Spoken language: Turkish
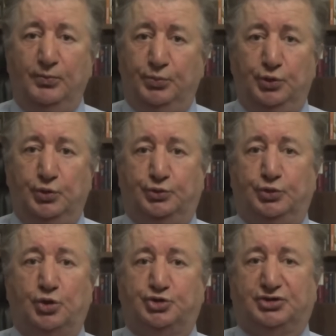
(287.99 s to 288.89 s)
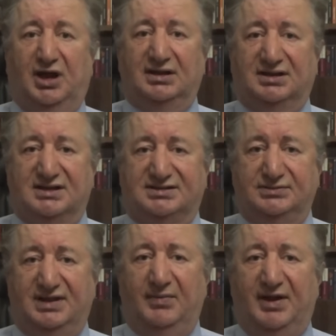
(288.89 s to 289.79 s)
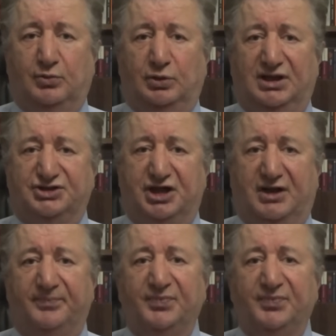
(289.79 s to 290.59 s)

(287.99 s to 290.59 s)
büyük göç dalgası demek olacak.